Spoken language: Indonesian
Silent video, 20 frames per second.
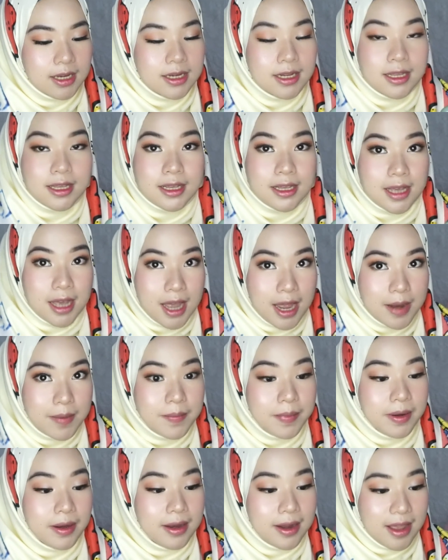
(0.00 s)

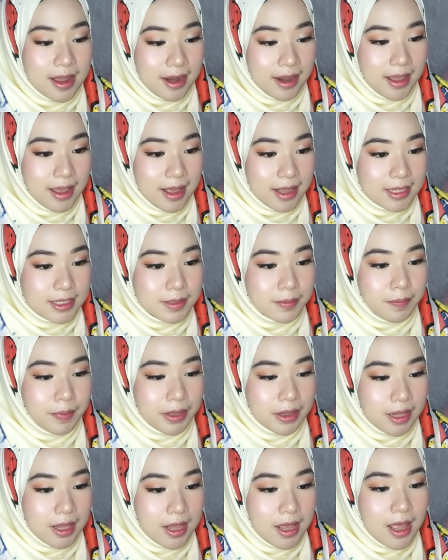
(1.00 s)
dengan benar ya
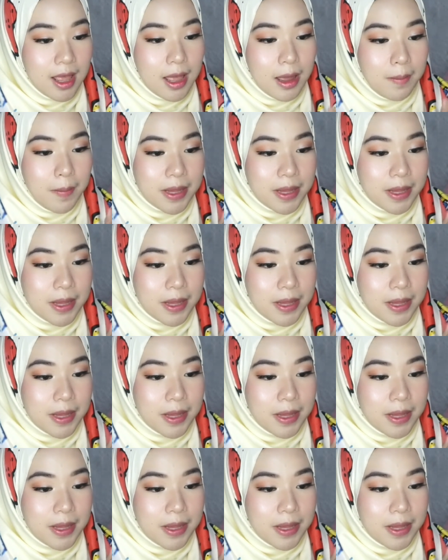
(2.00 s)
seperti